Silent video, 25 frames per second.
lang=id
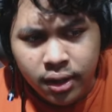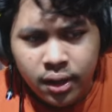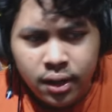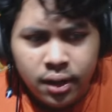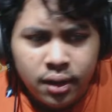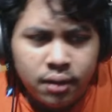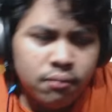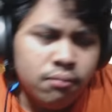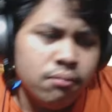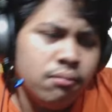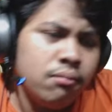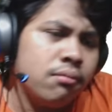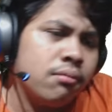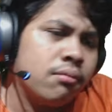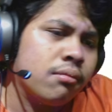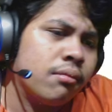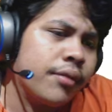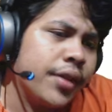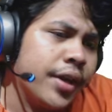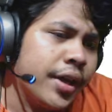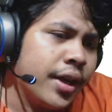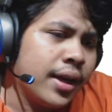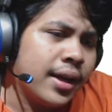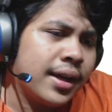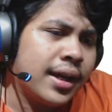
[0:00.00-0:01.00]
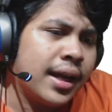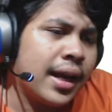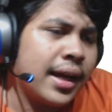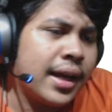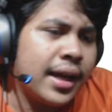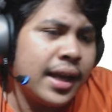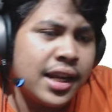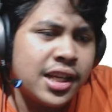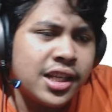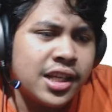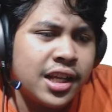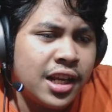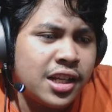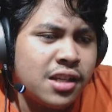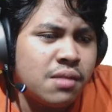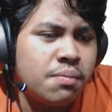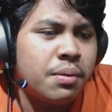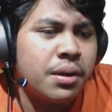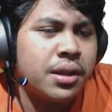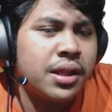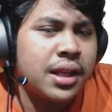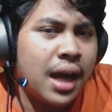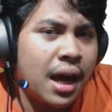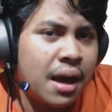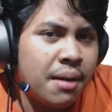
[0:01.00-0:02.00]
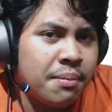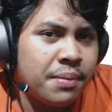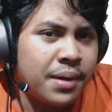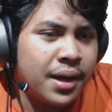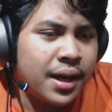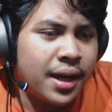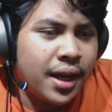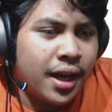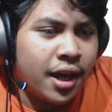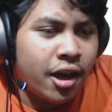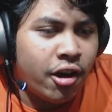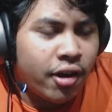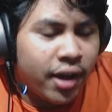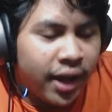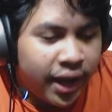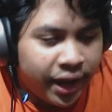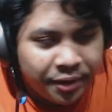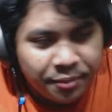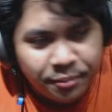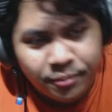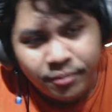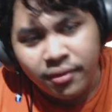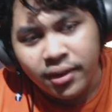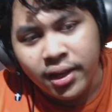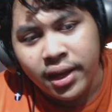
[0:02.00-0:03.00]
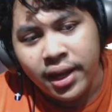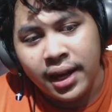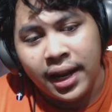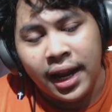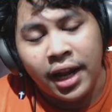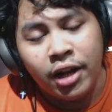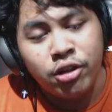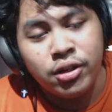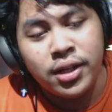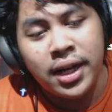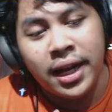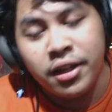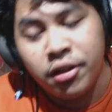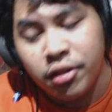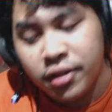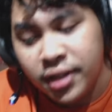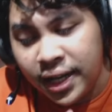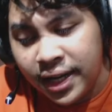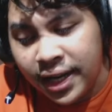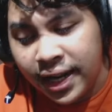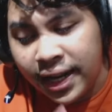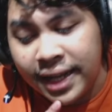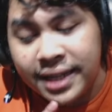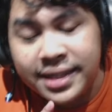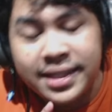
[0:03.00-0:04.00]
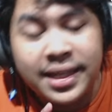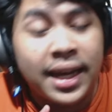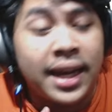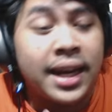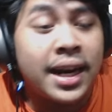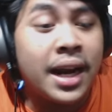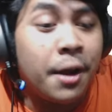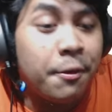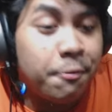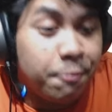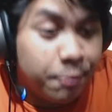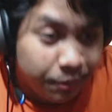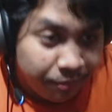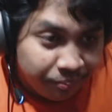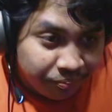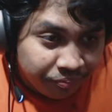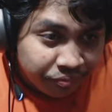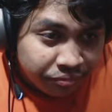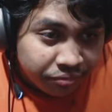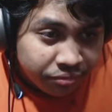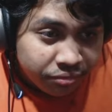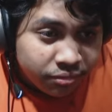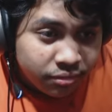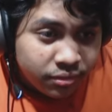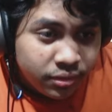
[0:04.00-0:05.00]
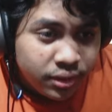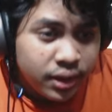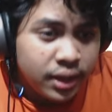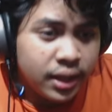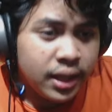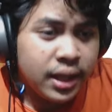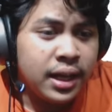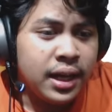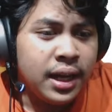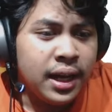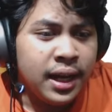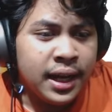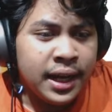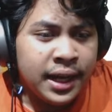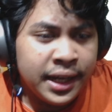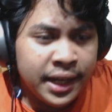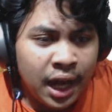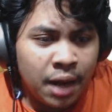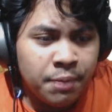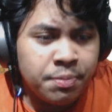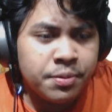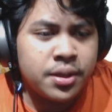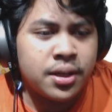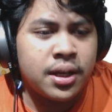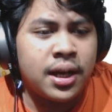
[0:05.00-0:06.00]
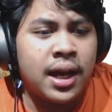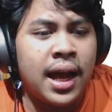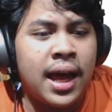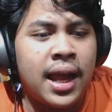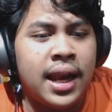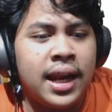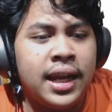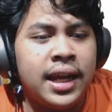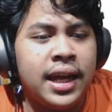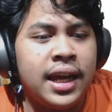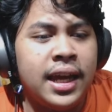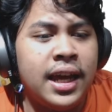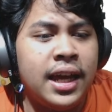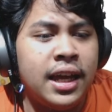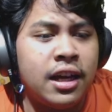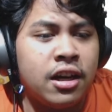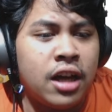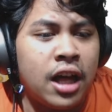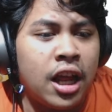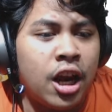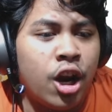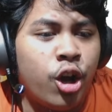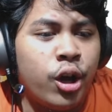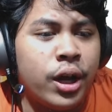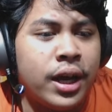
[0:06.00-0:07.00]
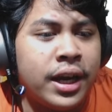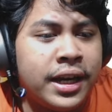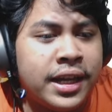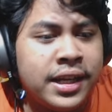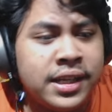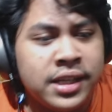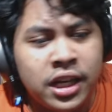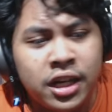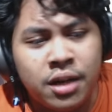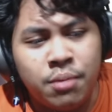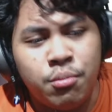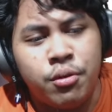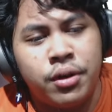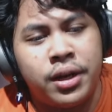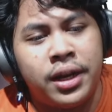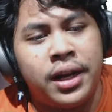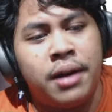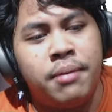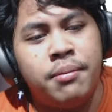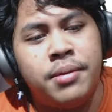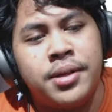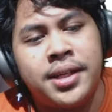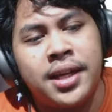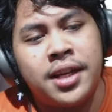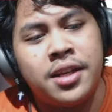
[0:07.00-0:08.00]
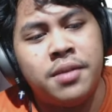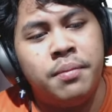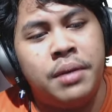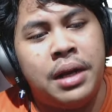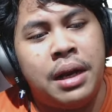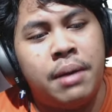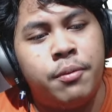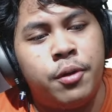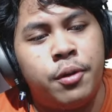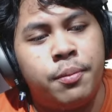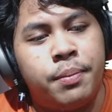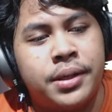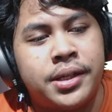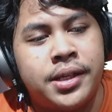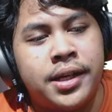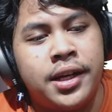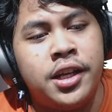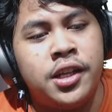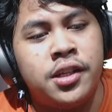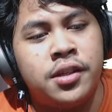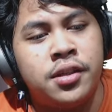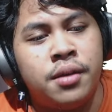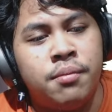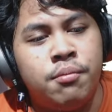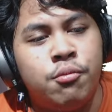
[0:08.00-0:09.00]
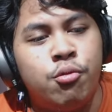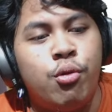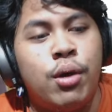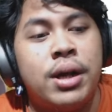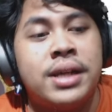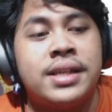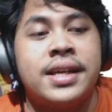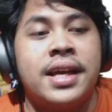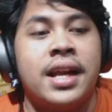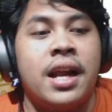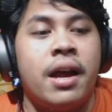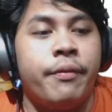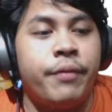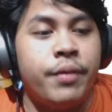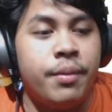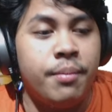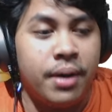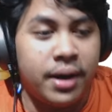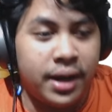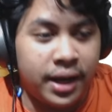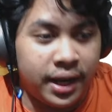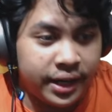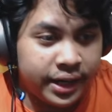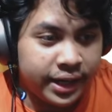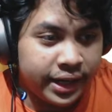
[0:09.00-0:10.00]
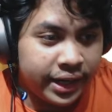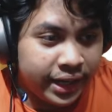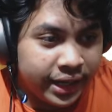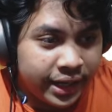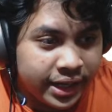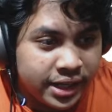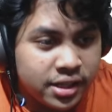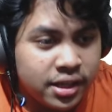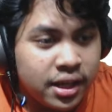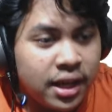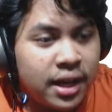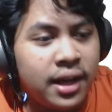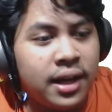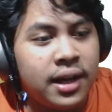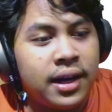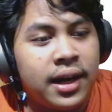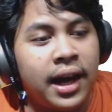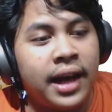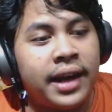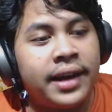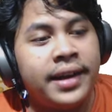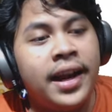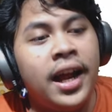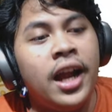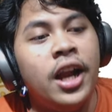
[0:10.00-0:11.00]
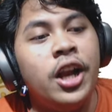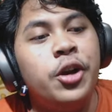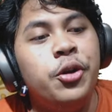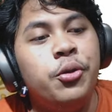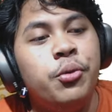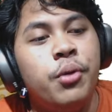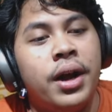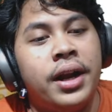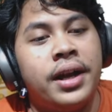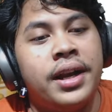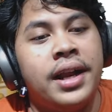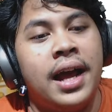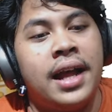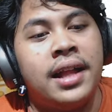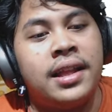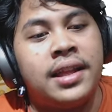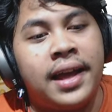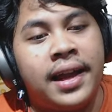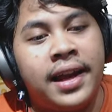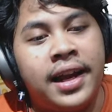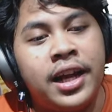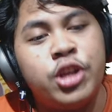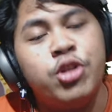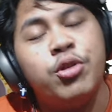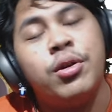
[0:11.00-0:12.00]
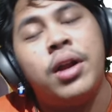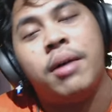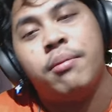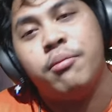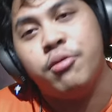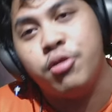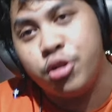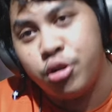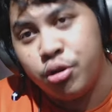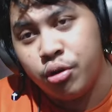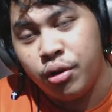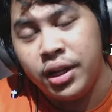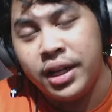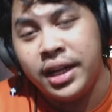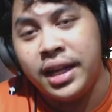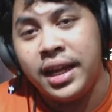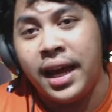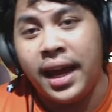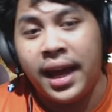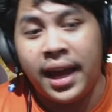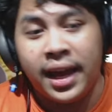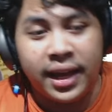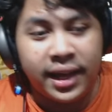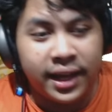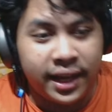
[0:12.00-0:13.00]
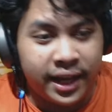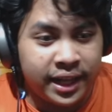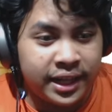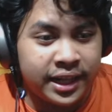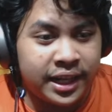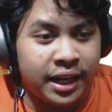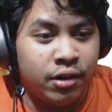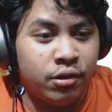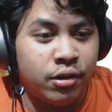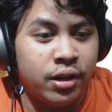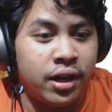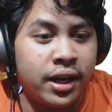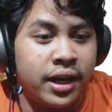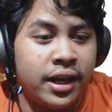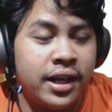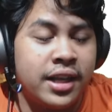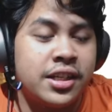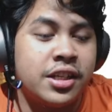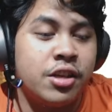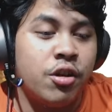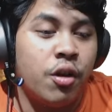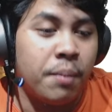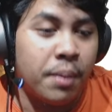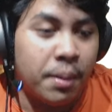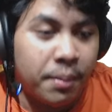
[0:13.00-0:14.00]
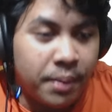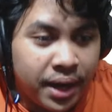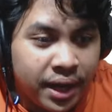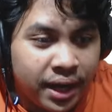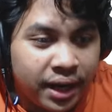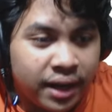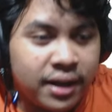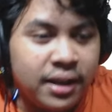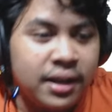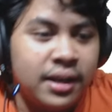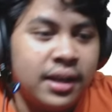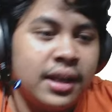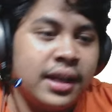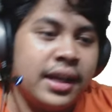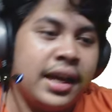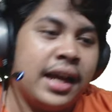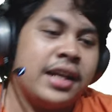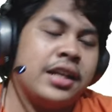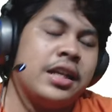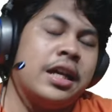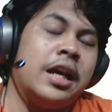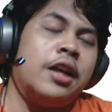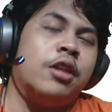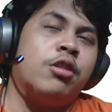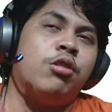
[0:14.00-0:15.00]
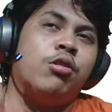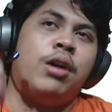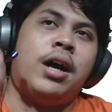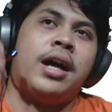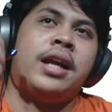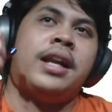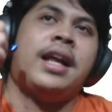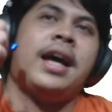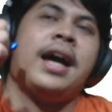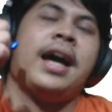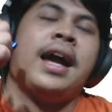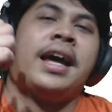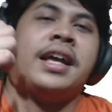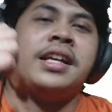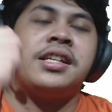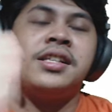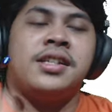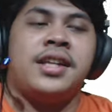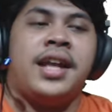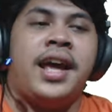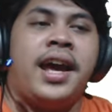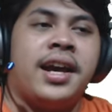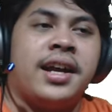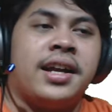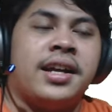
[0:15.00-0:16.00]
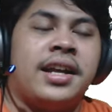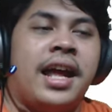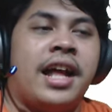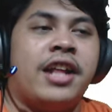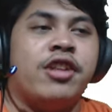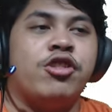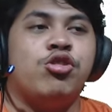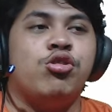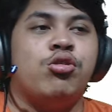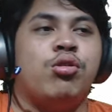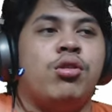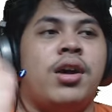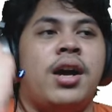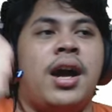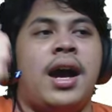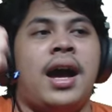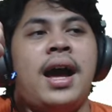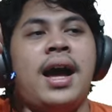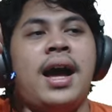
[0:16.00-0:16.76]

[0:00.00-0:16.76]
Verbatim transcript: Hmm, kira-kira sekilas seperti apa ya? Oke. Lalu selanjutnya adalah Seraphim. Yap, sekali kalau ini sih kemungkinan besar 90%-nya semua Seraphim bakal rilis karena dua diantaranya sudah muncul di Egghead yang udah rilis di OPBR. Ya yaitu ada Snack dan juga